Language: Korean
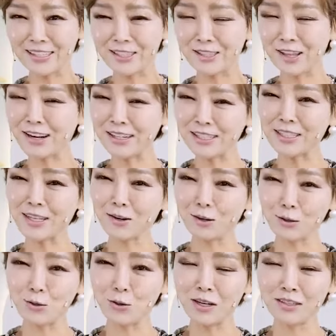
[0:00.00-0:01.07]
스타일리시한
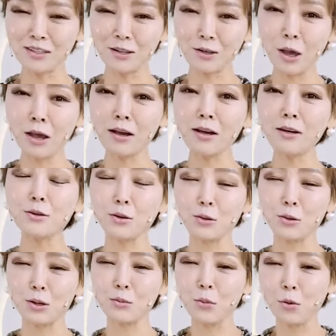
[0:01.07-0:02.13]
걸 좋아하는데 얘가
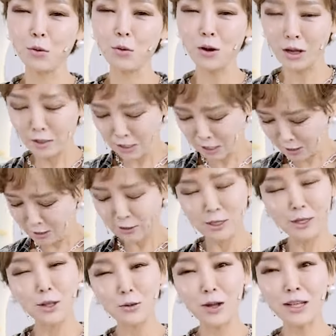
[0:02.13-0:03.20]
그렇다. 이 별거
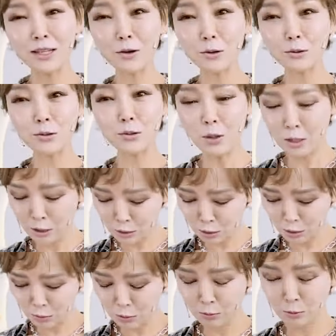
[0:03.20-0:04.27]
기대가 안 했거든요.
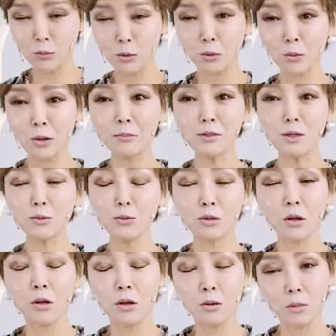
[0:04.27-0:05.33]
매니저님 입은 거 깜짝
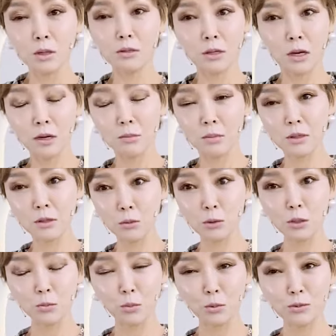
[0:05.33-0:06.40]
놀랐어요. 매니저 잠깐만, 이
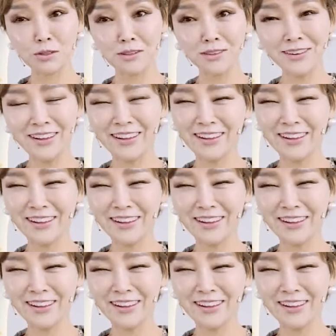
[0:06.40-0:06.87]
옷이 뭐지?